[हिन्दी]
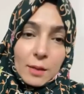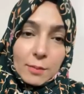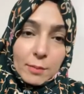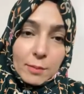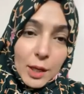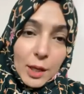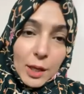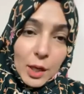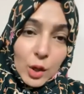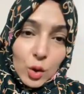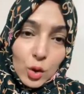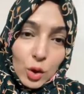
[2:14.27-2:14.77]

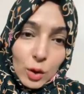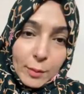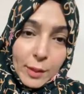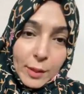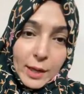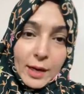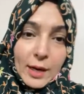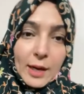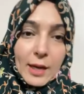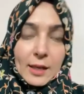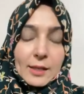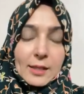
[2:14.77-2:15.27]
बिल्कुल
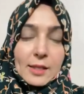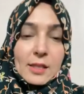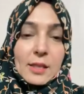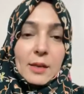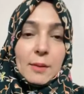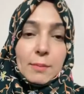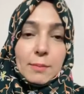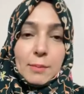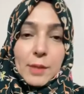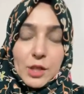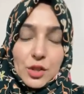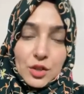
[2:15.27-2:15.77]
बरअक्स
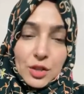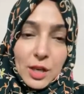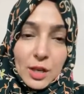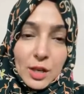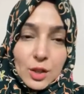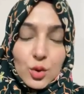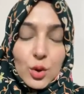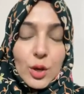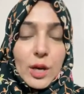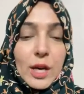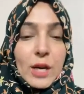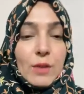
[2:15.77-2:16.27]
बच्चा
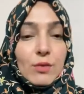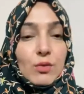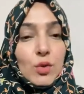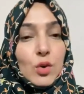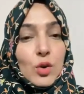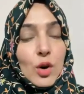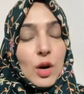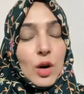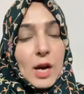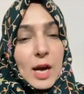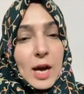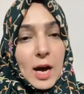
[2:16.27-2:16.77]
जो है
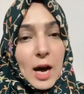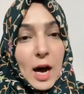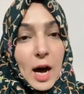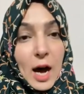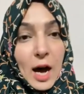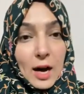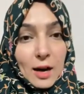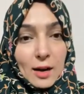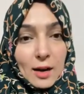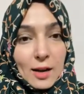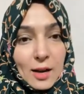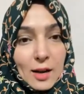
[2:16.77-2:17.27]
वो
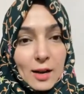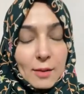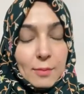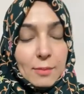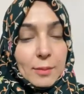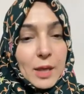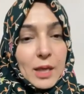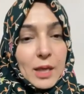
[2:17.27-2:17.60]
आका